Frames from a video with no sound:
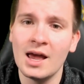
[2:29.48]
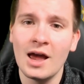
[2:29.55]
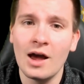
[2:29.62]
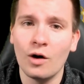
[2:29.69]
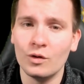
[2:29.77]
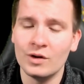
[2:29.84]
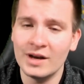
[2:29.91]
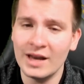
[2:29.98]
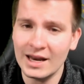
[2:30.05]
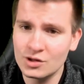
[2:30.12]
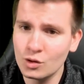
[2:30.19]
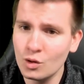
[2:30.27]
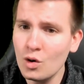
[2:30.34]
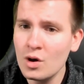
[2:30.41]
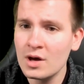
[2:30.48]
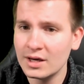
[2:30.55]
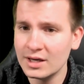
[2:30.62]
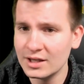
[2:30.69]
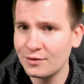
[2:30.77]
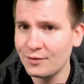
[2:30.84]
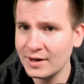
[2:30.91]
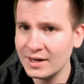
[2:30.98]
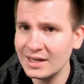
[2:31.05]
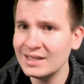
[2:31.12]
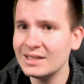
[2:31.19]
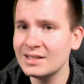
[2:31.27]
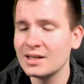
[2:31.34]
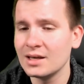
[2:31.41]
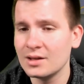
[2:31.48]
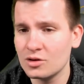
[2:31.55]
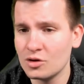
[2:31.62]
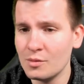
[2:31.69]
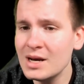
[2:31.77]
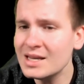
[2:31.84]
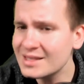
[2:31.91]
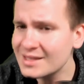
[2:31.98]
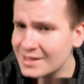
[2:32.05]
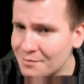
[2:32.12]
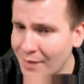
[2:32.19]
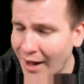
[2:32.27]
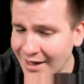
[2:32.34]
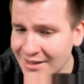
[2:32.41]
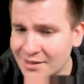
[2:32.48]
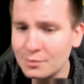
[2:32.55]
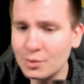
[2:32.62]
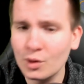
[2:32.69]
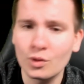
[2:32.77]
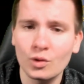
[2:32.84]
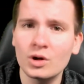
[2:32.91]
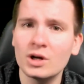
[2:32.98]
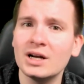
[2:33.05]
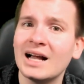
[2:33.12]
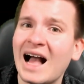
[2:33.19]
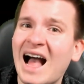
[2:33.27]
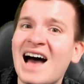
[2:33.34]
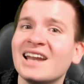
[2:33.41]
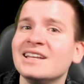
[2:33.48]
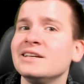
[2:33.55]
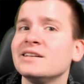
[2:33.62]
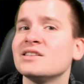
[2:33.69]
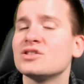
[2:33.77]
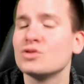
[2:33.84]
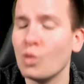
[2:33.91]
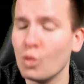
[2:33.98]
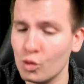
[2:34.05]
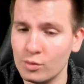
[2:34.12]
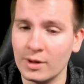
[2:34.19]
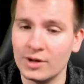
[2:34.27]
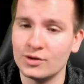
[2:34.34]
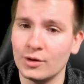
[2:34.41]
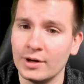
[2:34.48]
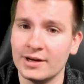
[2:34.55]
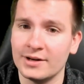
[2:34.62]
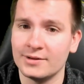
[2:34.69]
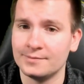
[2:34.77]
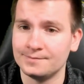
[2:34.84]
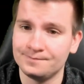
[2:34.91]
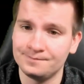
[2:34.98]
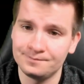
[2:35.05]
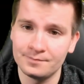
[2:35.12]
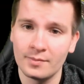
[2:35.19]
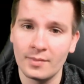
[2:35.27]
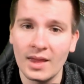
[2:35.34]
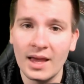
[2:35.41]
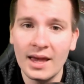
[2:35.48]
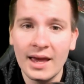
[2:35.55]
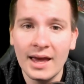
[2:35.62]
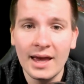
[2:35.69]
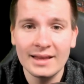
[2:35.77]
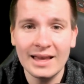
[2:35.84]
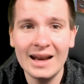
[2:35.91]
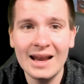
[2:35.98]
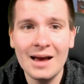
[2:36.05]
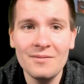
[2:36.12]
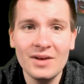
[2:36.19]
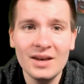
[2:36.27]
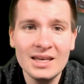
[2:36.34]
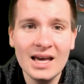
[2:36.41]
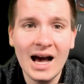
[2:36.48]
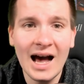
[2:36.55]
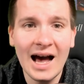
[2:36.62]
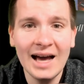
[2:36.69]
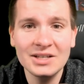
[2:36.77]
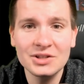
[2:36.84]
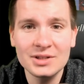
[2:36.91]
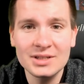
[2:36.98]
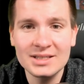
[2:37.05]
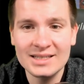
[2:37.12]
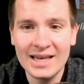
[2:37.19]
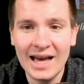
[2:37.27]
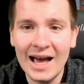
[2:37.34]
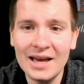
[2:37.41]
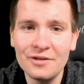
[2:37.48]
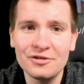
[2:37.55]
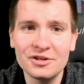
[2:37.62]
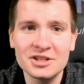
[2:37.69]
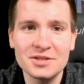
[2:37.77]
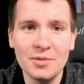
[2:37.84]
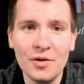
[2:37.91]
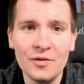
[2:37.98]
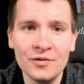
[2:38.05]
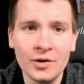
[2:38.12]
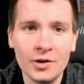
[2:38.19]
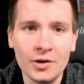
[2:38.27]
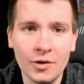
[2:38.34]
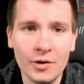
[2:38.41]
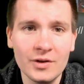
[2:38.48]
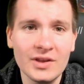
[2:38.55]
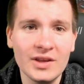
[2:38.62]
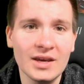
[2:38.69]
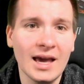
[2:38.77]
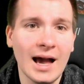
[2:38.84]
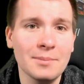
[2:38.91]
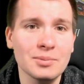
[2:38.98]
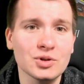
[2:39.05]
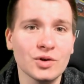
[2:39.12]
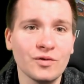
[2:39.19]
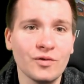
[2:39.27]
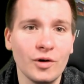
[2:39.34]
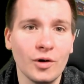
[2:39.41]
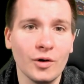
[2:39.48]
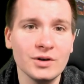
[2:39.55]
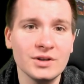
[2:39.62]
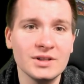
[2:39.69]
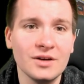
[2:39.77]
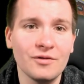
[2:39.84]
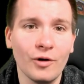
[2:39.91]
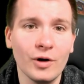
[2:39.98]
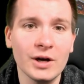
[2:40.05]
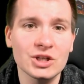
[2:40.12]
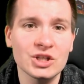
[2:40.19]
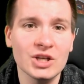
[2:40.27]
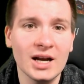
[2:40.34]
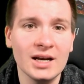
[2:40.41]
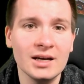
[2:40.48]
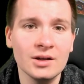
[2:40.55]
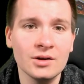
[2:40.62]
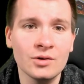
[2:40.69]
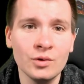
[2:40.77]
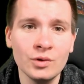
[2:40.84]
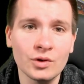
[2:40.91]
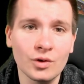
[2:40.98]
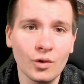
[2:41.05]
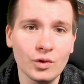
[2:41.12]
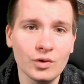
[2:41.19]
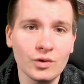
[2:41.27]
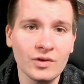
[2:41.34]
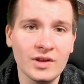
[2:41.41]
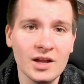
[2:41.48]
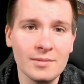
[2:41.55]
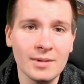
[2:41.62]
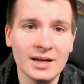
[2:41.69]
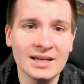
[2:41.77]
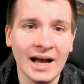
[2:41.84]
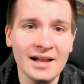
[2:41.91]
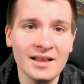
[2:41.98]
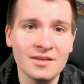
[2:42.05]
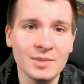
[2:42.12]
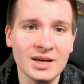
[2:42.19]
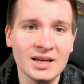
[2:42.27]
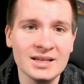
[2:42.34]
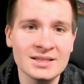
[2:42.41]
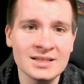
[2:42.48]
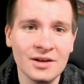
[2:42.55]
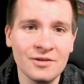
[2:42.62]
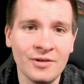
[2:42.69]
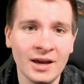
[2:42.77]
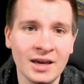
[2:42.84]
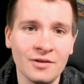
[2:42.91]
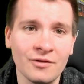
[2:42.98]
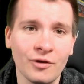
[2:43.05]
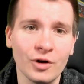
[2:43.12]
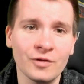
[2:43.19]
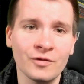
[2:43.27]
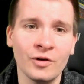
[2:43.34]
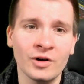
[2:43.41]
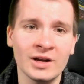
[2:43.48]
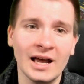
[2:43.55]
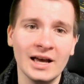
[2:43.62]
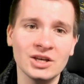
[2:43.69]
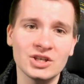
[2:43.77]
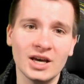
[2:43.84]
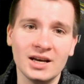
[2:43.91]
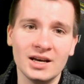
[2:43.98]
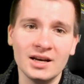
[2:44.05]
Und Netto ist, finde ich, zumindest in manchen Produkten gar nicht so überteuert. Dann haben wir hier High to the Sky für 12,99. Abschuss von leuchtenden Feuersternen in Grün, Rot und Silber, teils mit Knistereffekt, gefolgt von Knallsternen,